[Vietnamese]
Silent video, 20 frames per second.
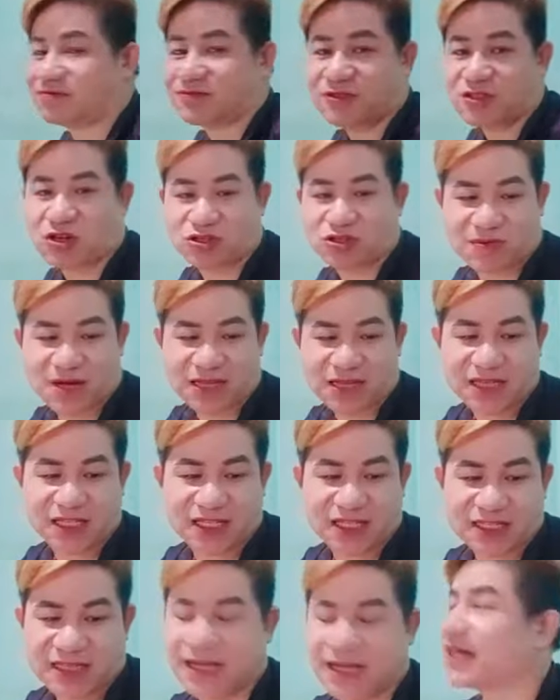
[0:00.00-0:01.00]
nó rồi bản thí
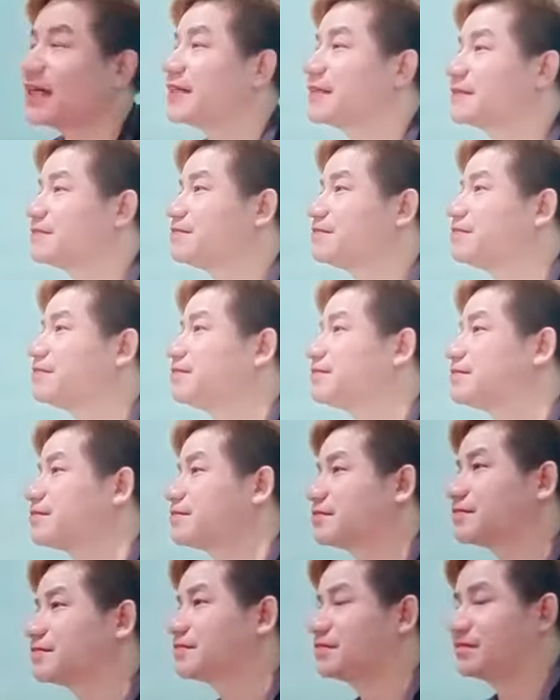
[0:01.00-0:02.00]
này xem đấy
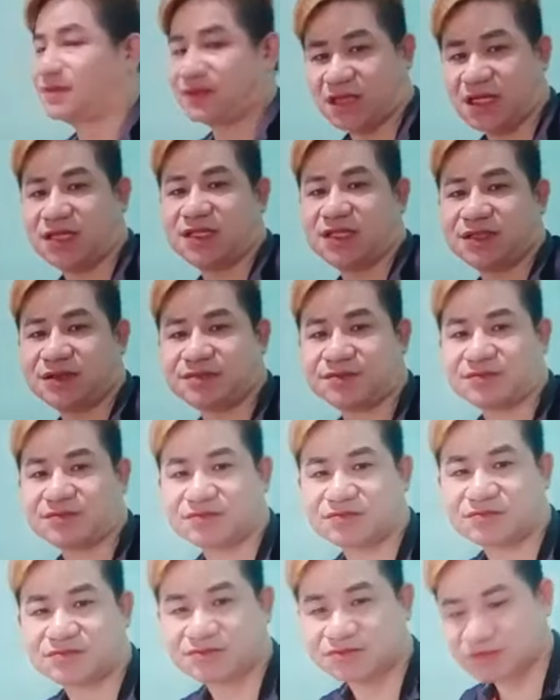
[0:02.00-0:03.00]
ừ
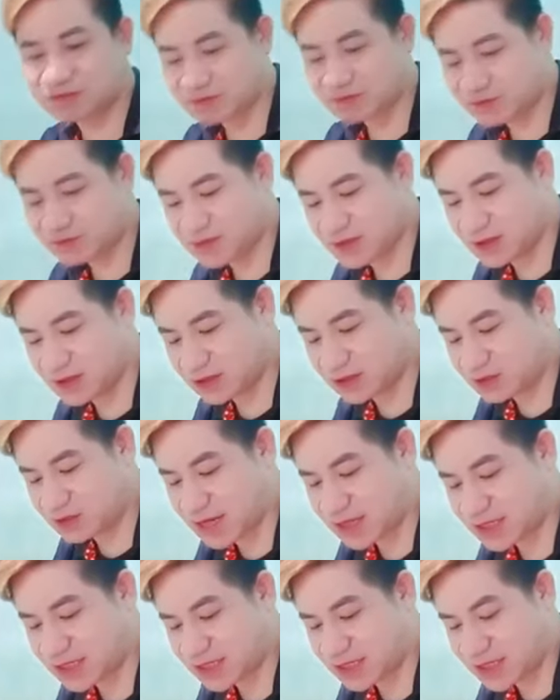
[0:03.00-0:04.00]
rồi
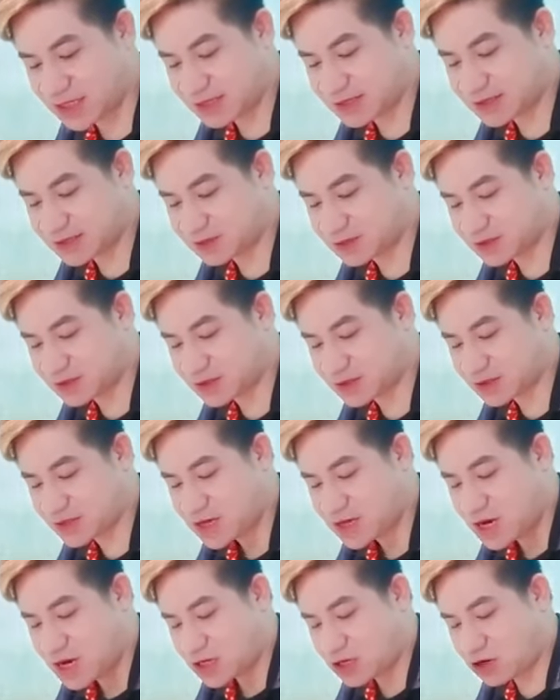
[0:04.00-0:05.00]
bản thí này xem xem,
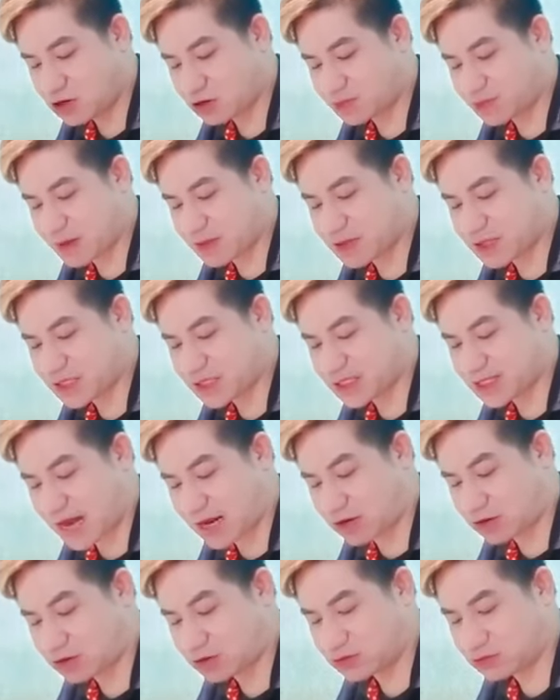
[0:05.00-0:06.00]
nó bây giờ chiến
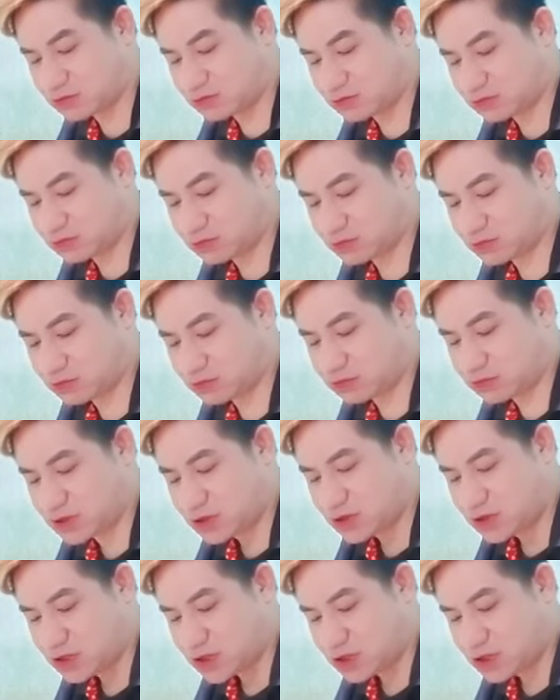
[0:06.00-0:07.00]
thắng rồi
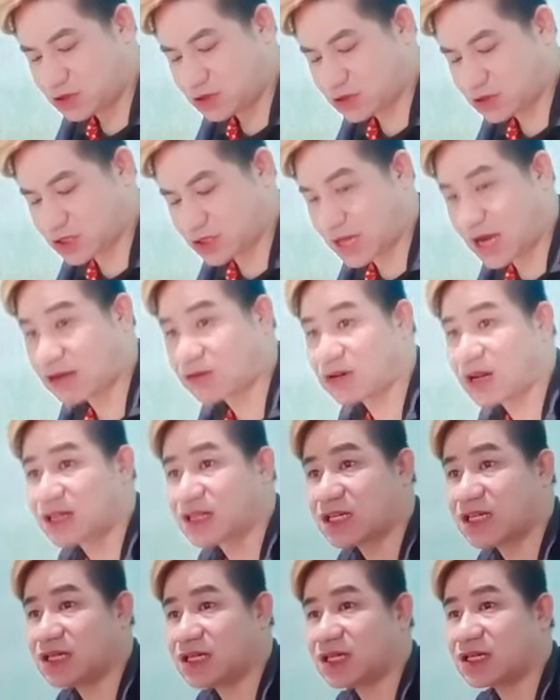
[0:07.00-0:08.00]
nó chiến thắng của
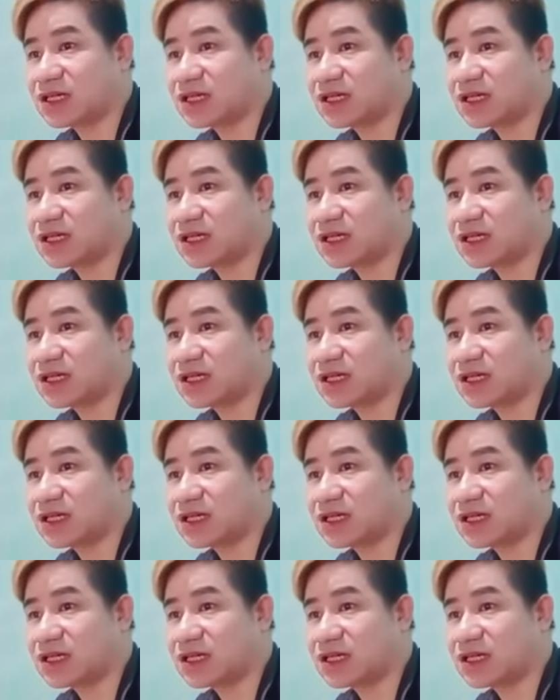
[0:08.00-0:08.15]
nati